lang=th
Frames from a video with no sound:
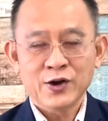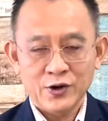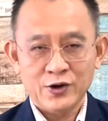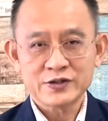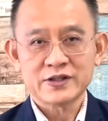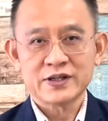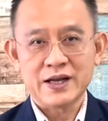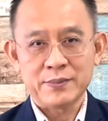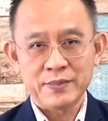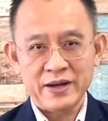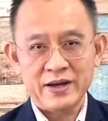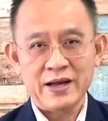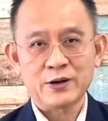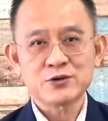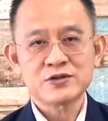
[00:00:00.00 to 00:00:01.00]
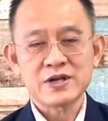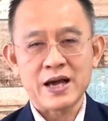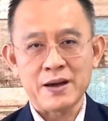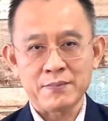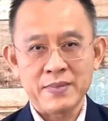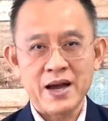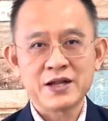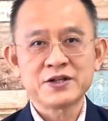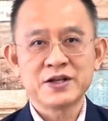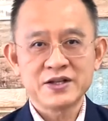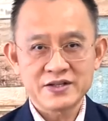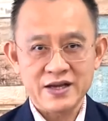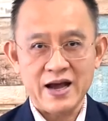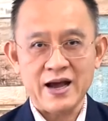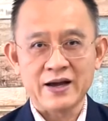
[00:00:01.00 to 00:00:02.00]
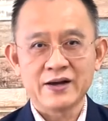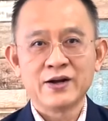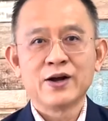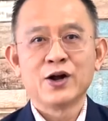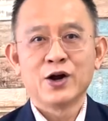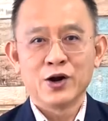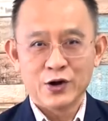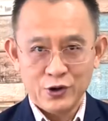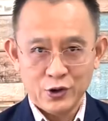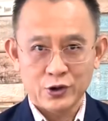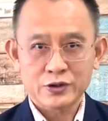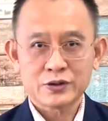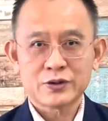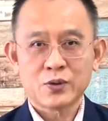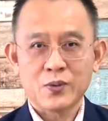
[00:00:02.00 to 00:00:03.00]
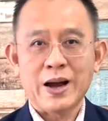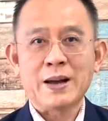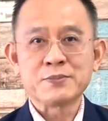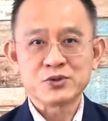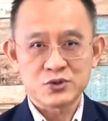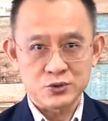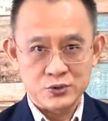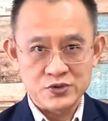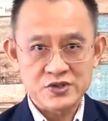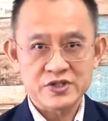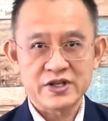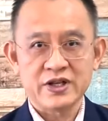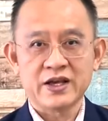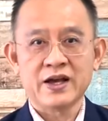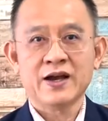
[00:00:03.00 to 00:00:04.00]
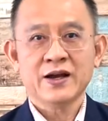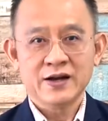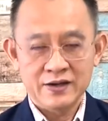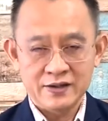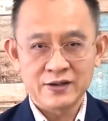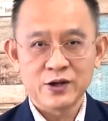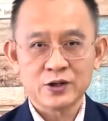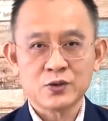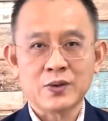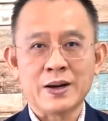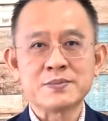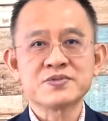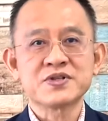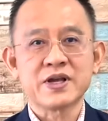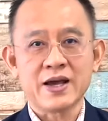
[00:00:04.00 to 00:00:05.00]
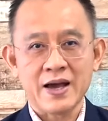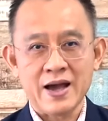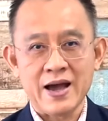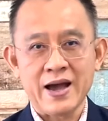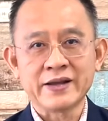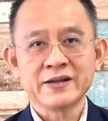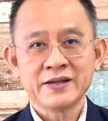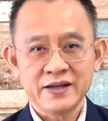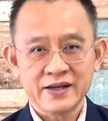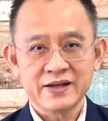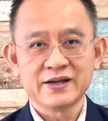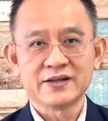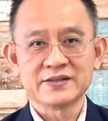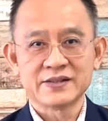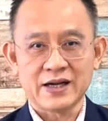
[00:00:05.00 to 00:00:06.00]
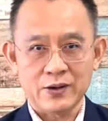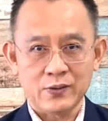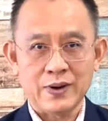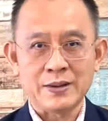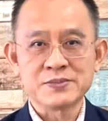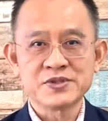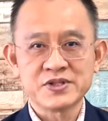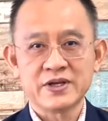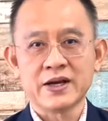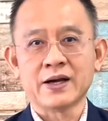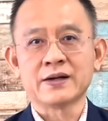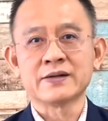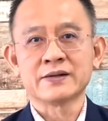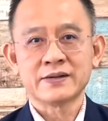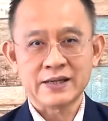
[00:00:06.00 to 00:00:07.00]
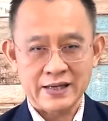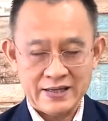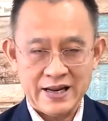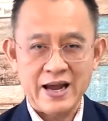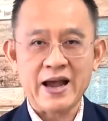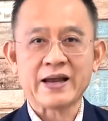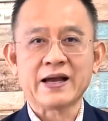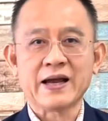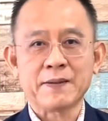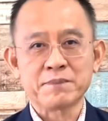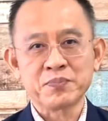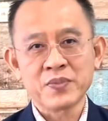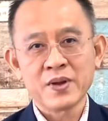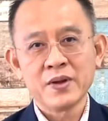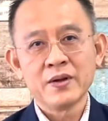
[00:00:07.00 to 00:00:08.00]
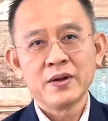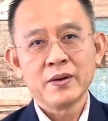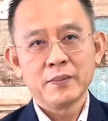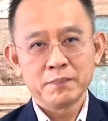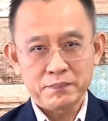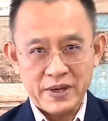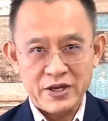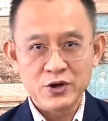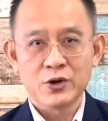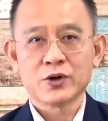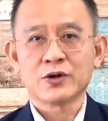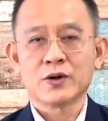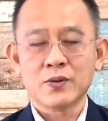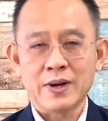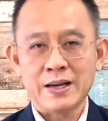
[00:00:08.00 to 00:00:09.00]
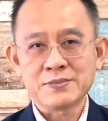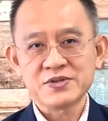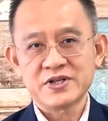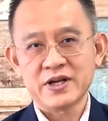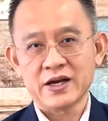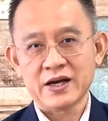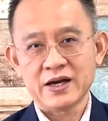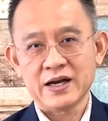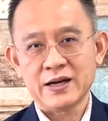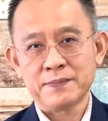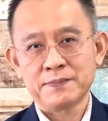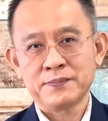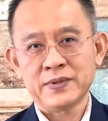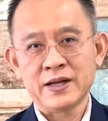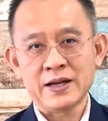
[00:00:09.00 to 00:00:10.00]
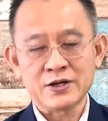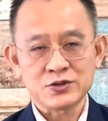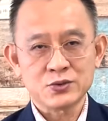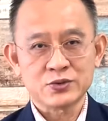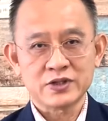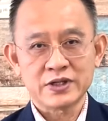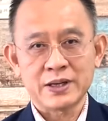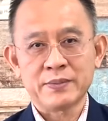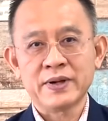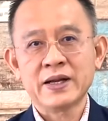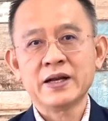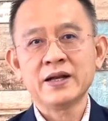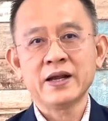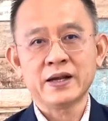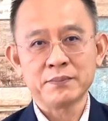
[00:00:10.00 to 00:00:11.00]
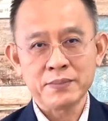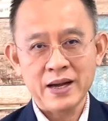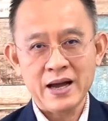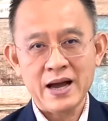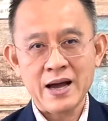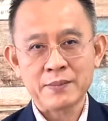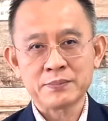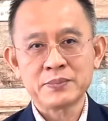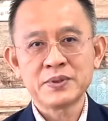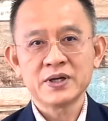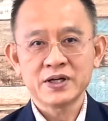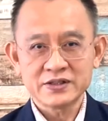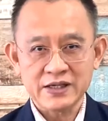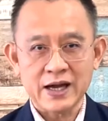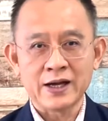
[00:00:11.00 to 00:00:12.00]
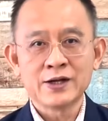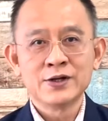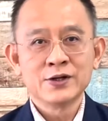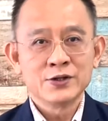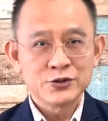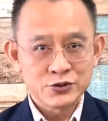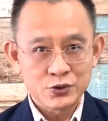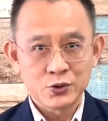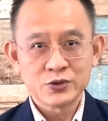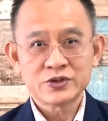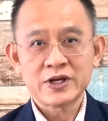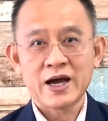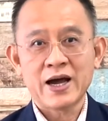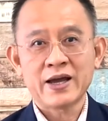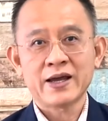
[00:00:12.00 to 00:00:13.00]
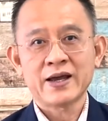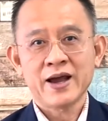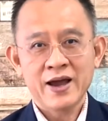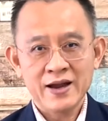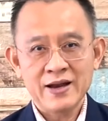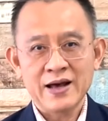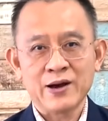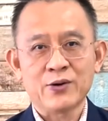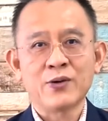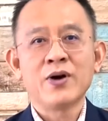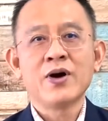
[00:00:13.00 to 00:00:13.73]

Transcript: ก็จะทำให้เราสามารถที่จะลดความสูญเสีย หรือลดความเสียหายที่เกิดจากความเสี่ยงนั้นได้ครับ ประโยชน์ของความเสี่ยงครับในหลักสูตรจะทำให้ท่านเห็นภาพ เพื่อจะจูงใจให้เรา